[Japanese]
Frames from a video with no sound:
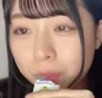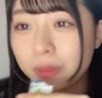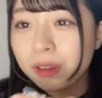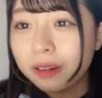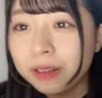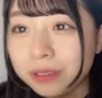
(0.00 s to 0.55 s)

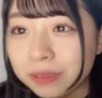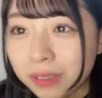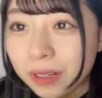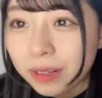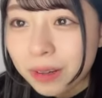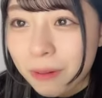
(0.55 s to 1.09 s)
わかる
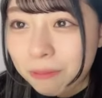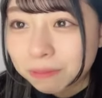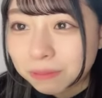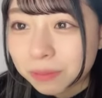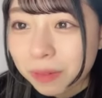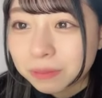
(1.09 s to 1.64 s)
サラが
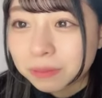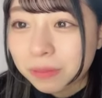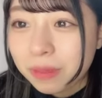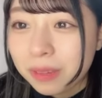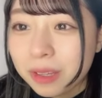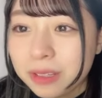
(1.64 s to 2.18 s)

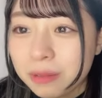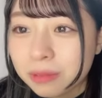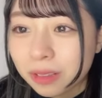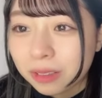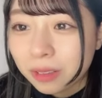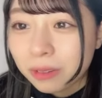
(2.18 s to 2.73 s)
デジャブ
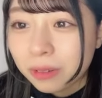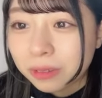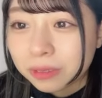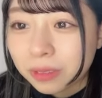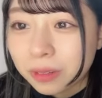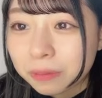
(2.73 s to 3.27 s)
だったよね
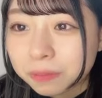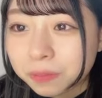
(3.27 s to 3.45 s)
本当に